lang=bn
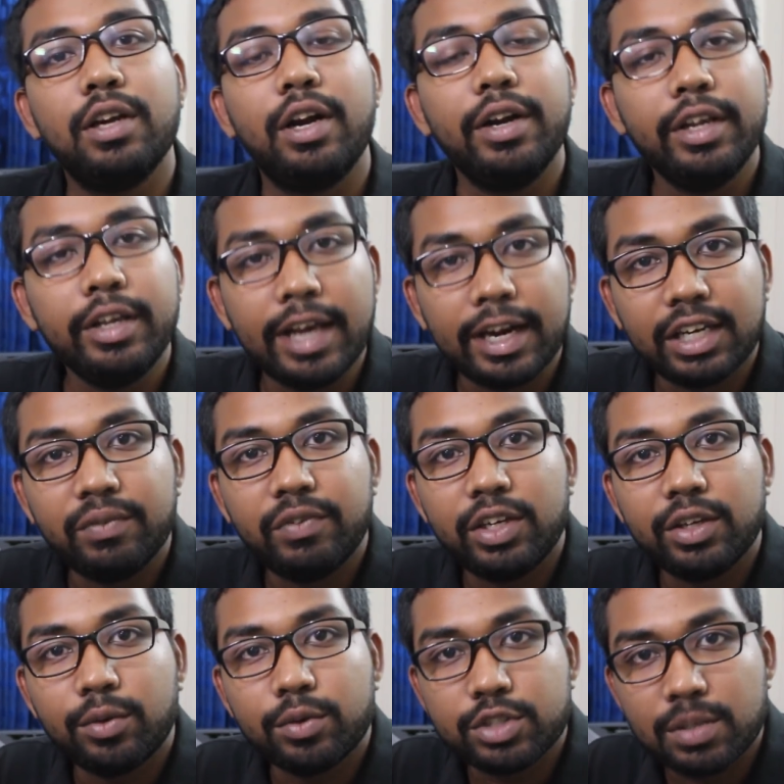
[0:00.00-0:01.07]
লার্নিং
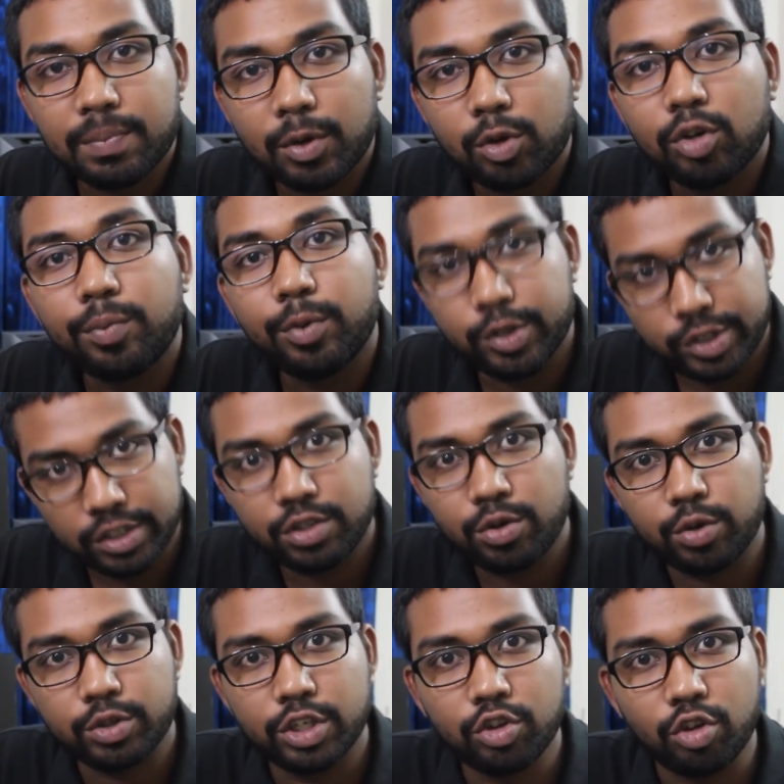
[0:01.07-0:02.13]
অ্যাক্টিভিটি করছেন বা কোনো প্রজেক্ট
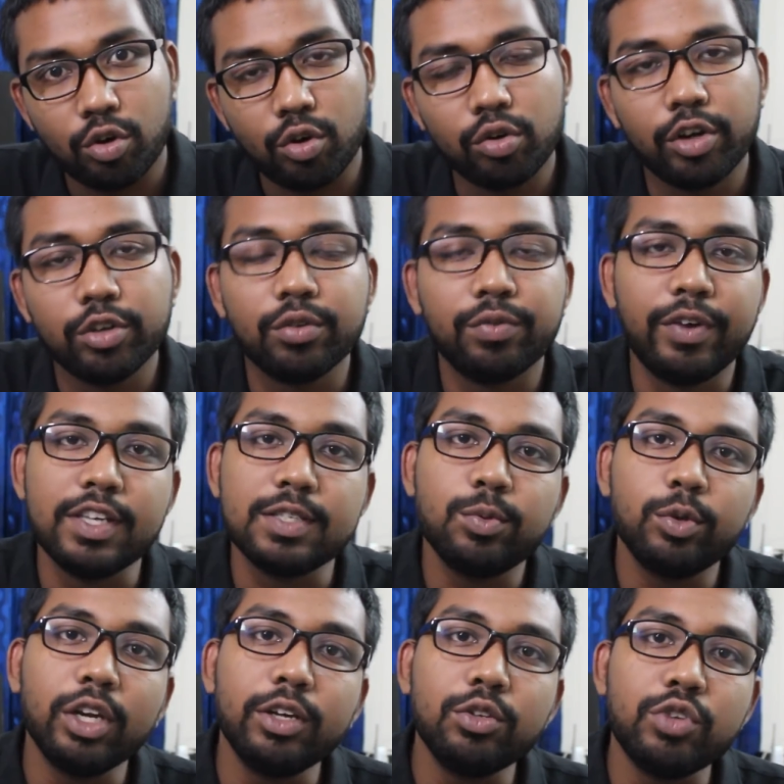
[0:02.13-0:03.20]
করছেন তখন হয়তো
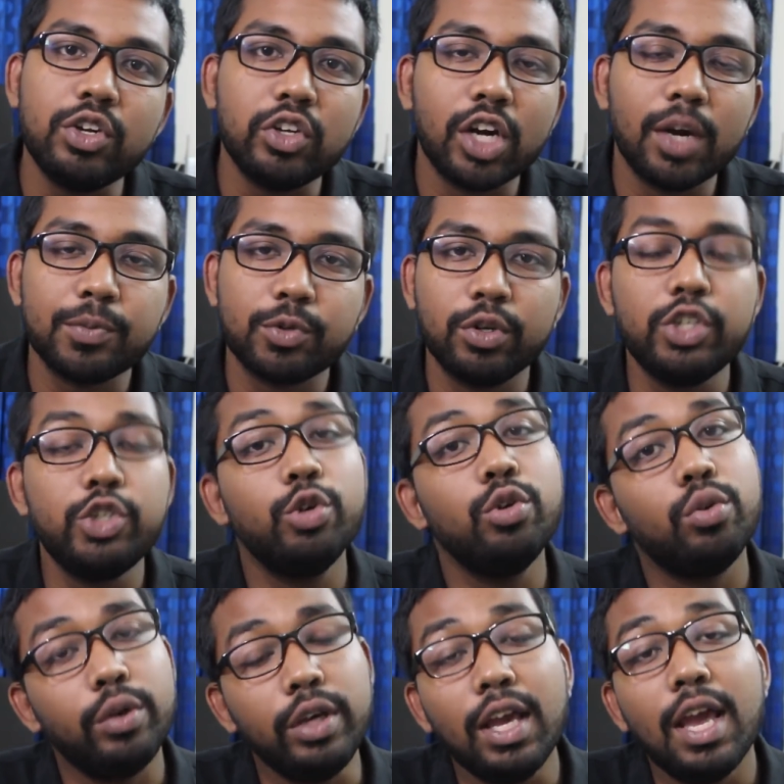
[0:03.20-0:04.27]
ফেসবুকের কিছু ইন্টারাপশনের
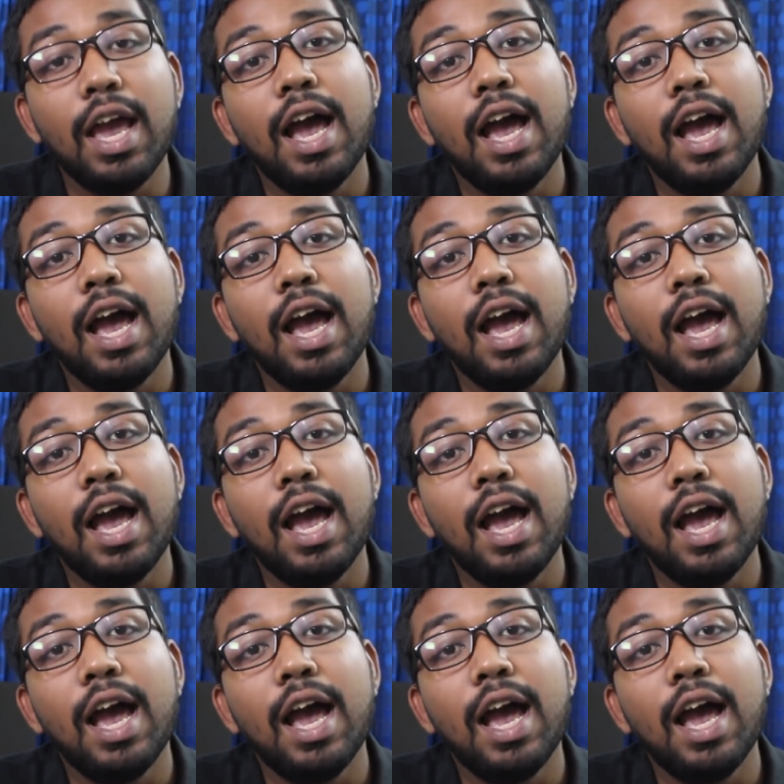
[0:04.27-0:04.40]
জন্যই